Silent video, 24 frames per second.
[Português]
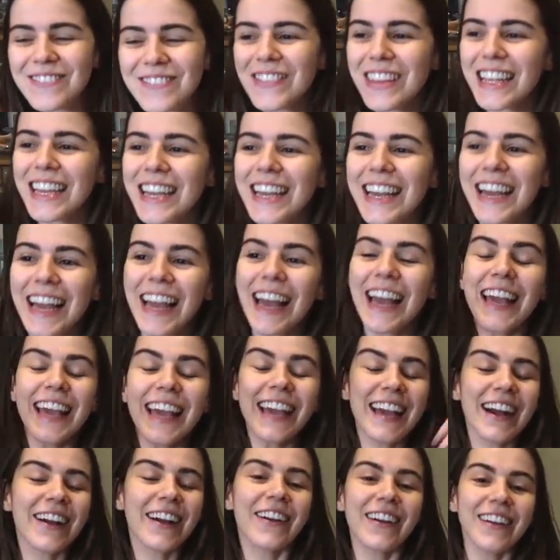Uhum.
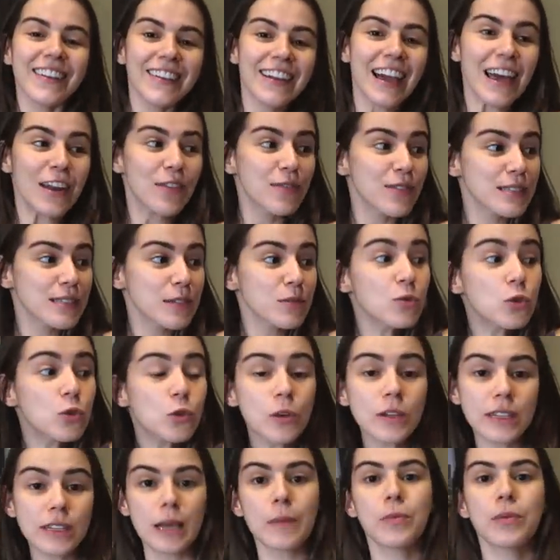E agora eu quero fazer um
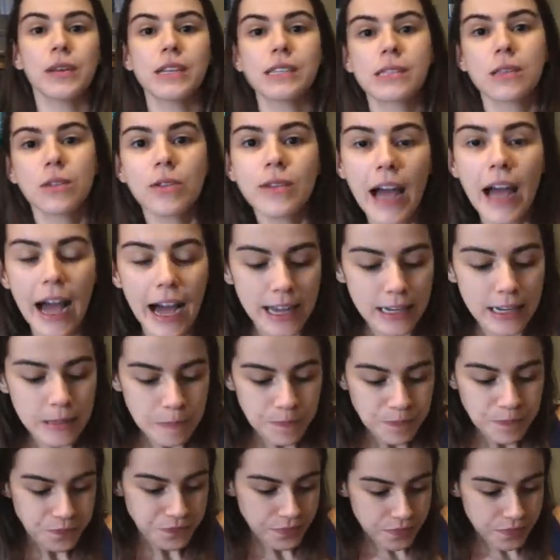tour, né, pra esse lugar.